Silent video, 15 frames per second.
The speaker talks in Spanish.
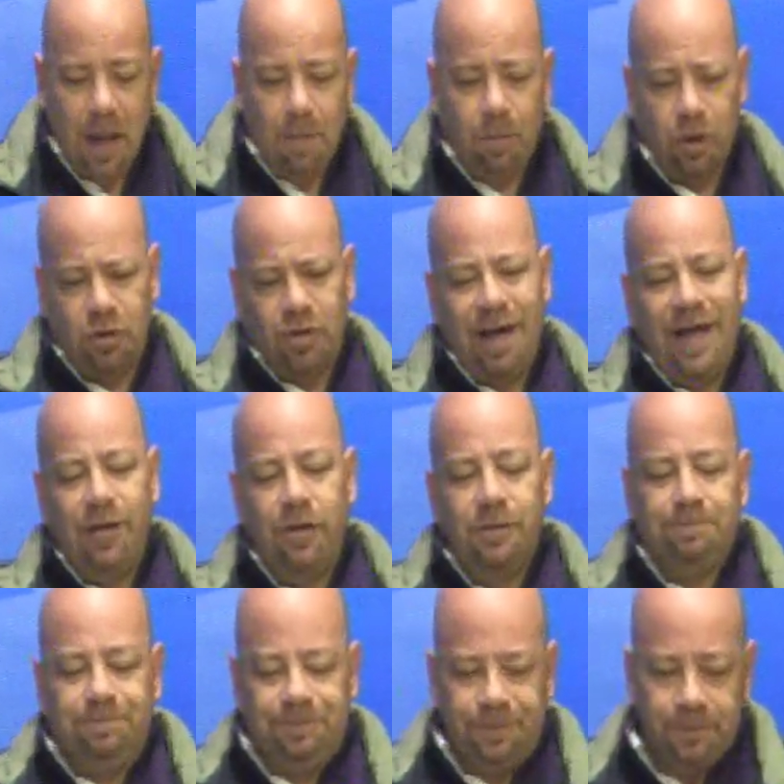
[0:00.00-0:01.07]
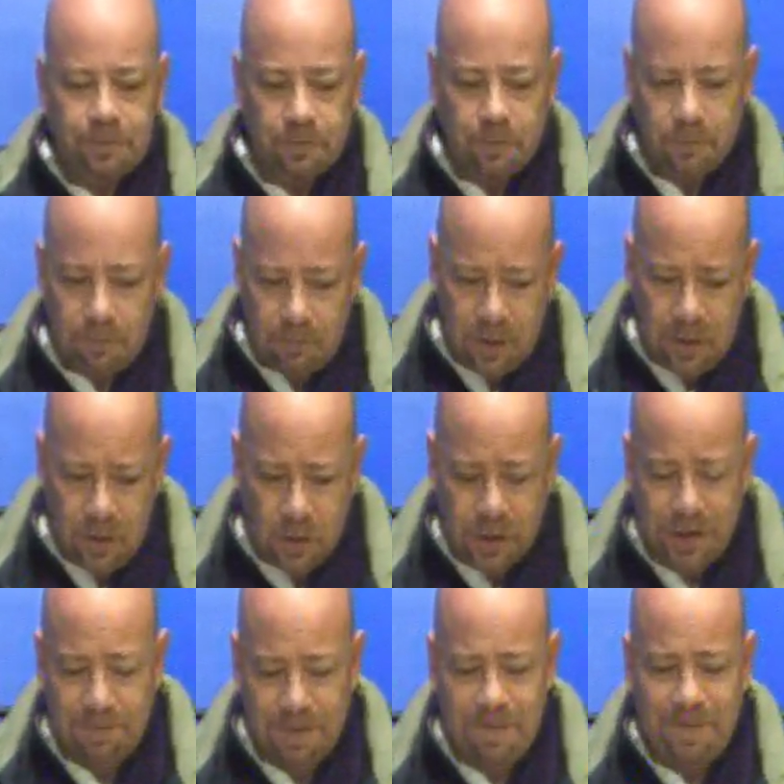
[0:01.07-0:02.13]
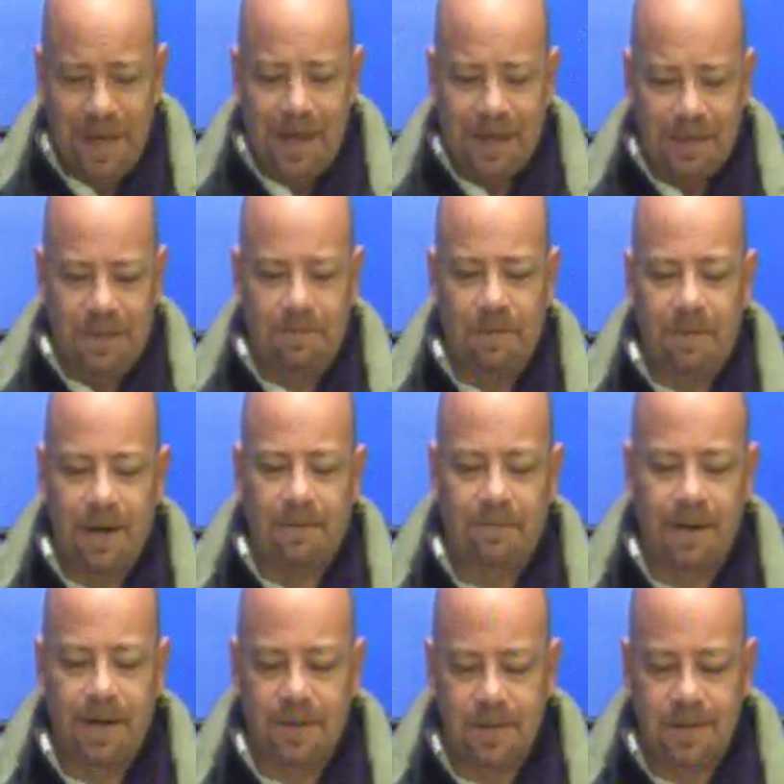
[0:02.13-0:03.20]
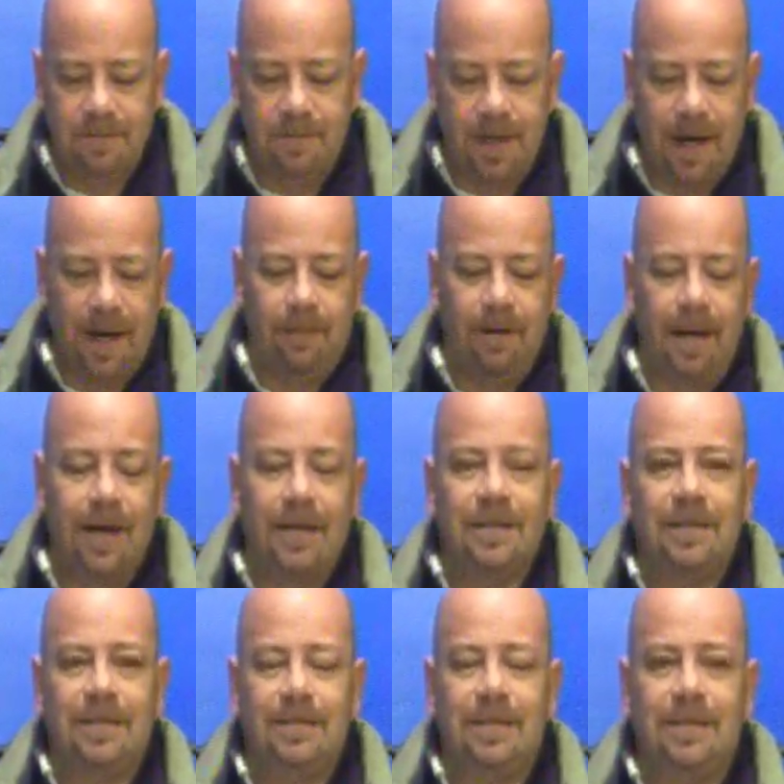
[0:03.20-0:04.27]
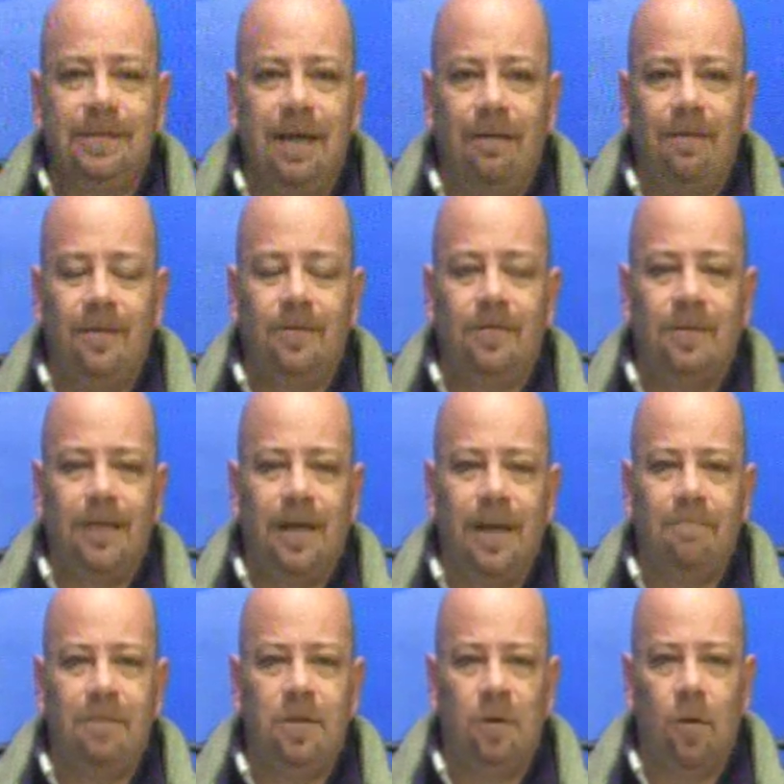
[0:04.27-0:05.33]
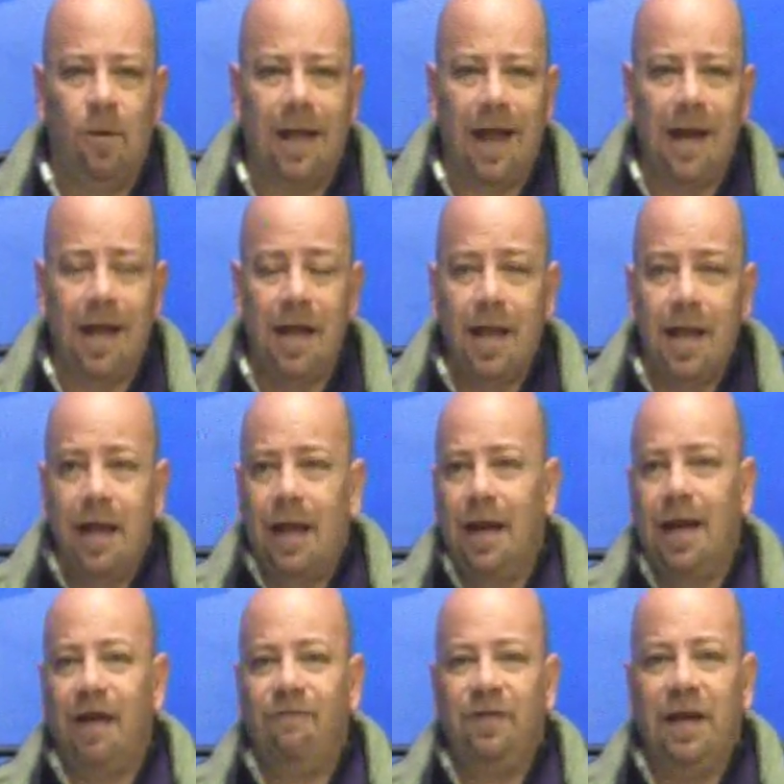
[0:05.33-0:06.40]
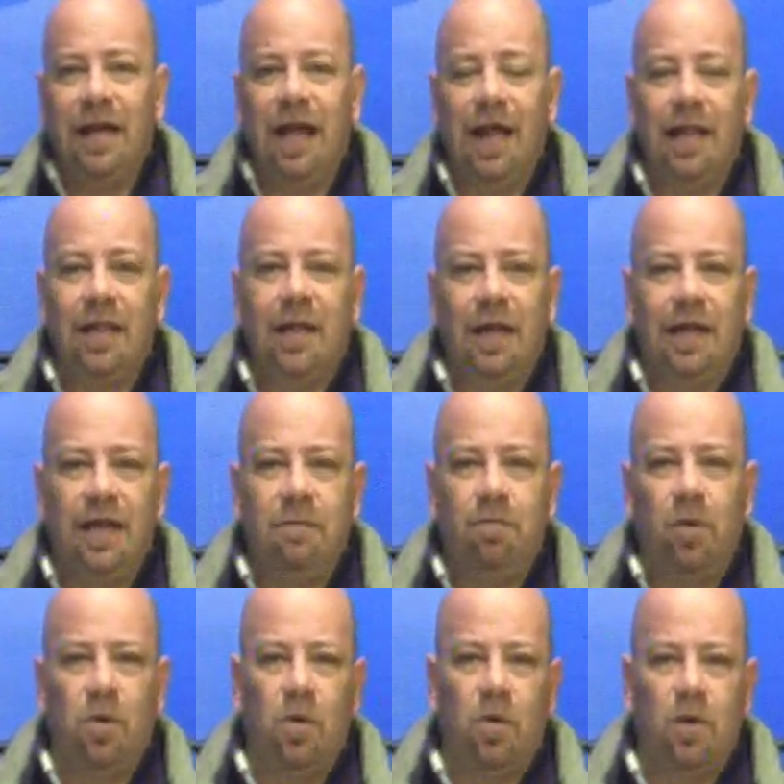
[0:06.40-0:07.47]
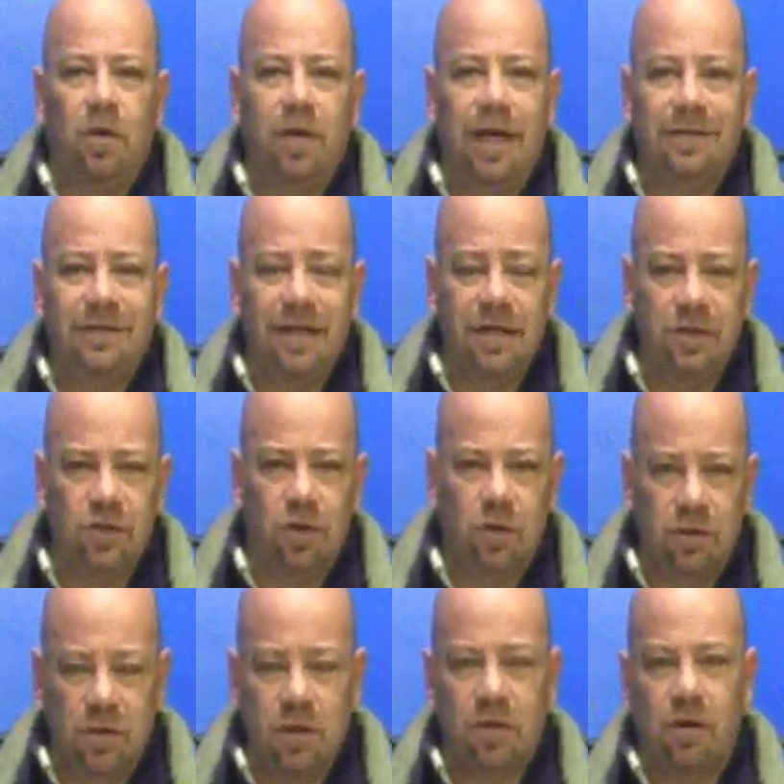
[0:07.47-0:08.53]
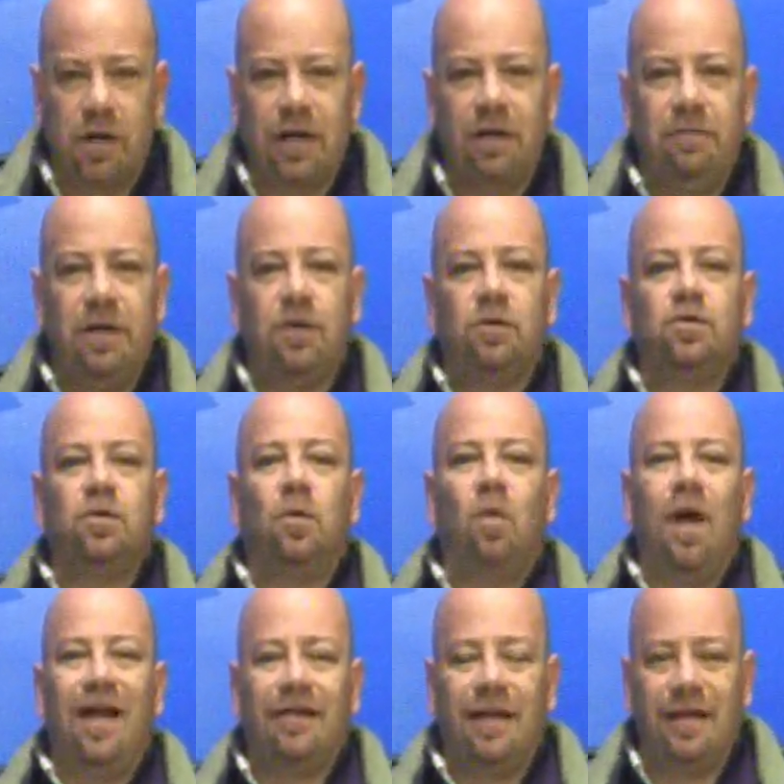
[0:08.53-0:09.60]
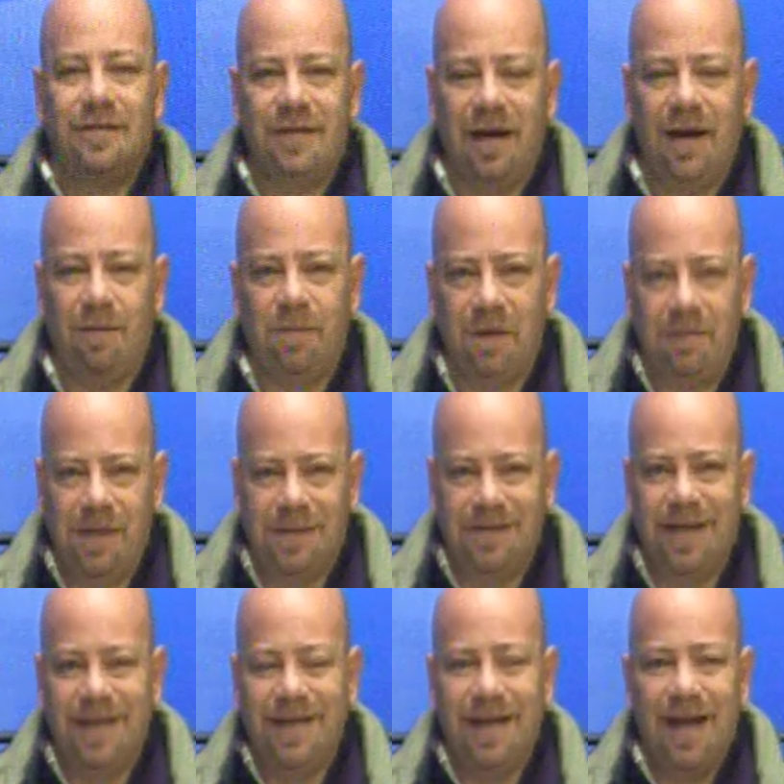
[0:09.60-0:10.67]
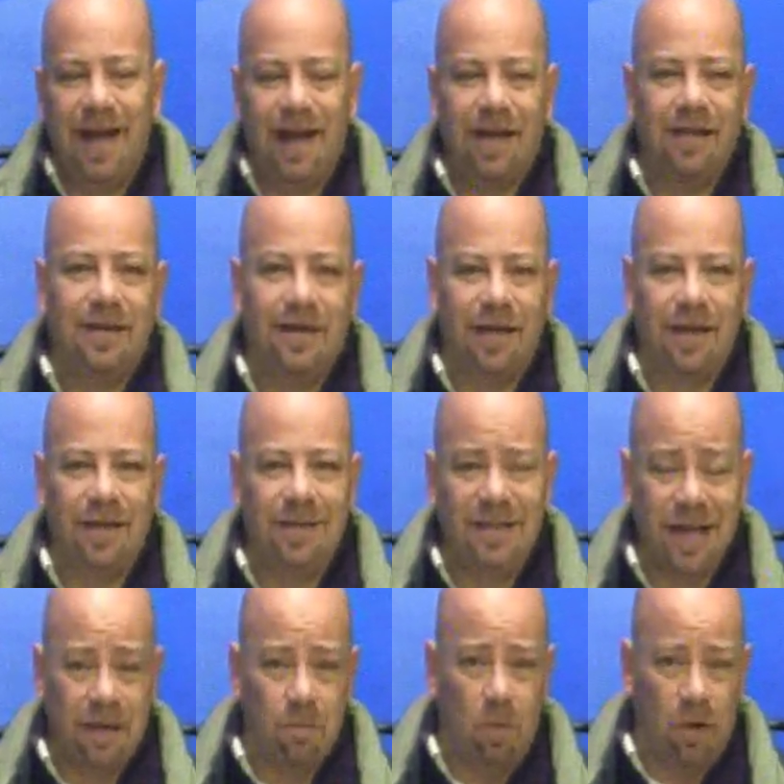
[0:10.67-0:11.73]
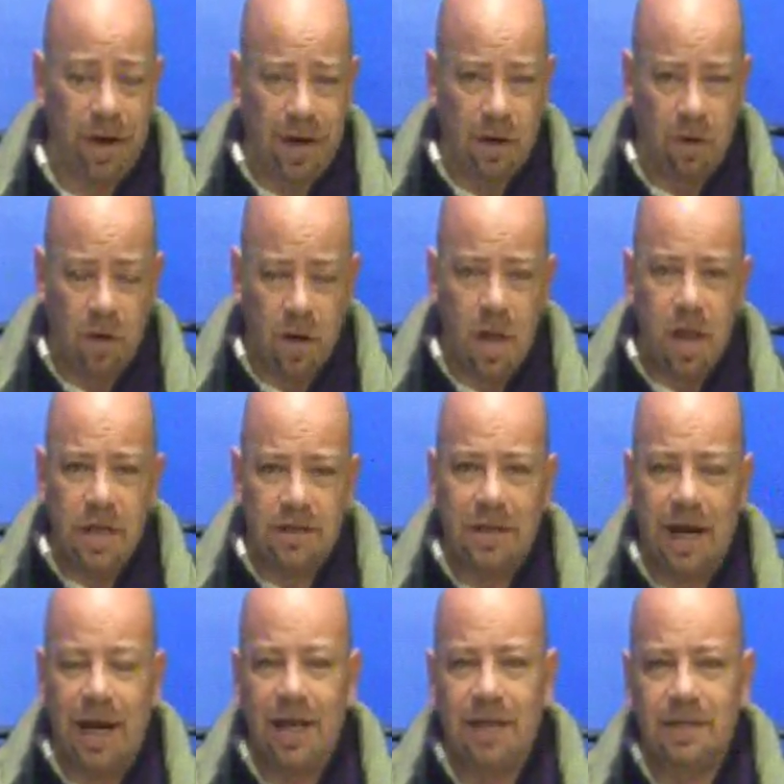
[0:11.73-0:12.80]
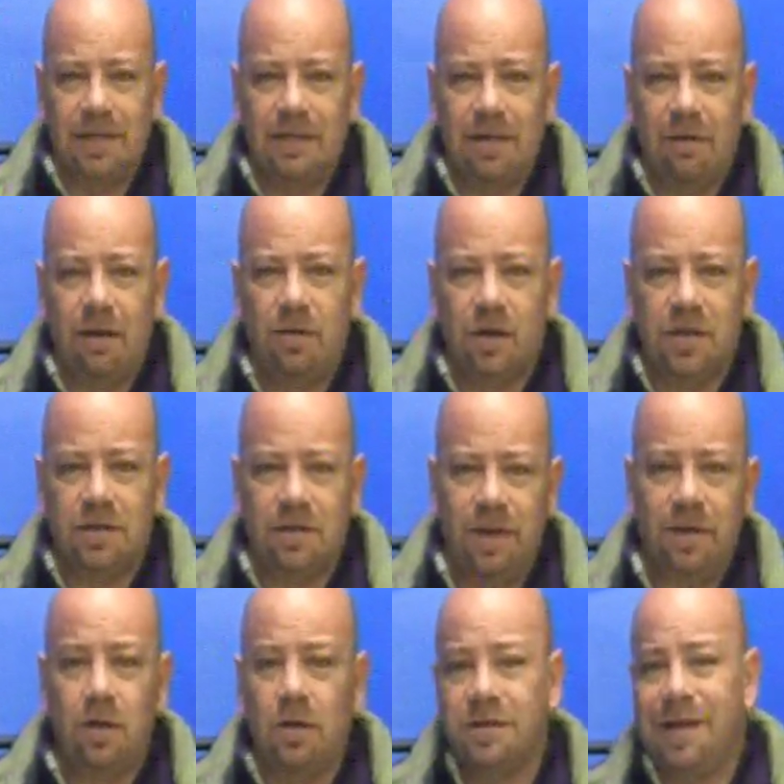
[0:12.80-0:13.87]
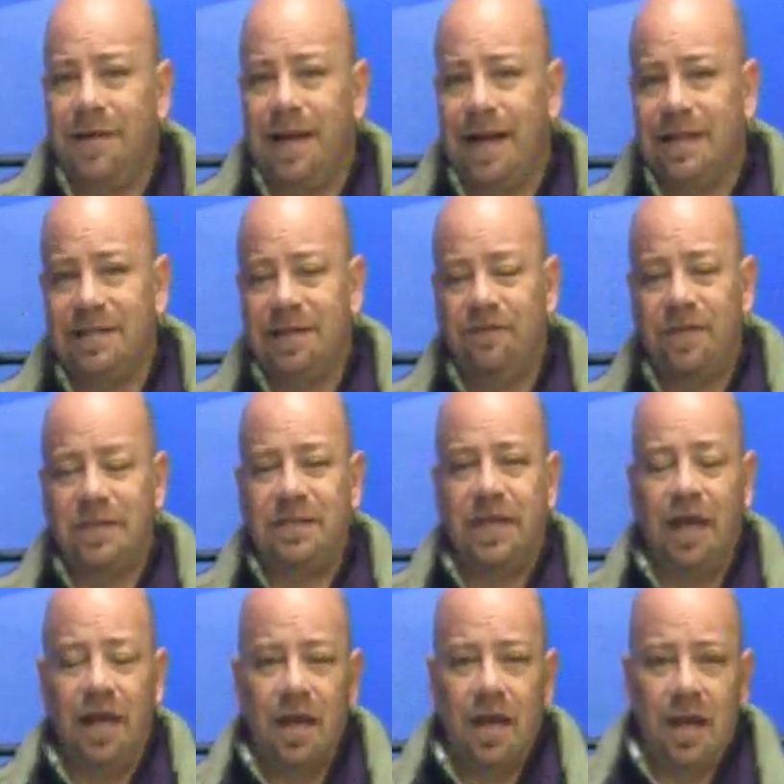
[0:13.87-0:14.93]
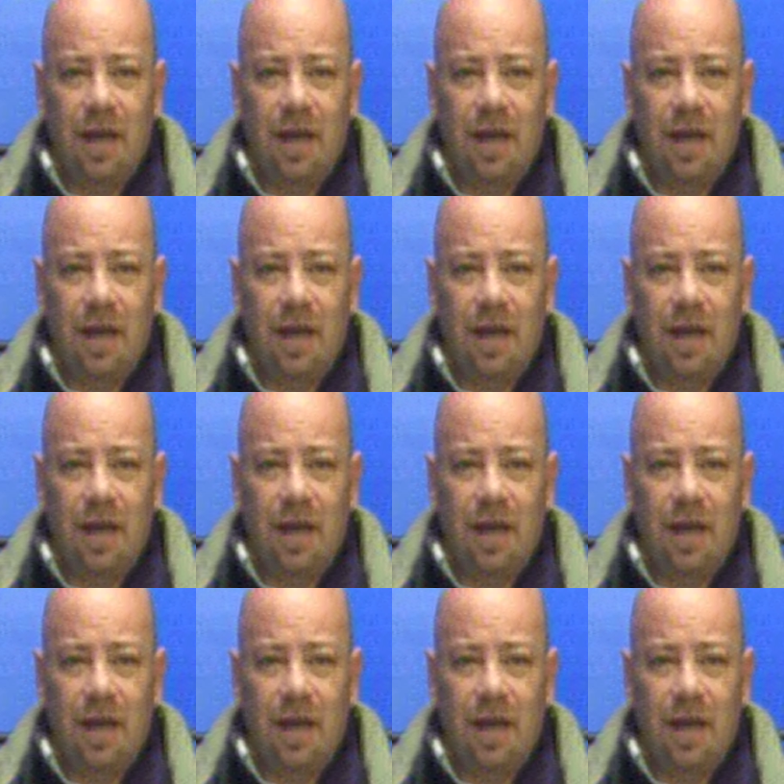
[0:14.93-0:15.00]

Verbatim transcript: Por otro lado, Corre Premier se prepara para recibir a Gavilanes este sábado en el ámbito local. La filial del equipo de ascenso, Correcaminos Watt, que está en la Premier Serie A, que dirige Isaac Moreno, estará este sábado recibiendo a los Gavilanes FC.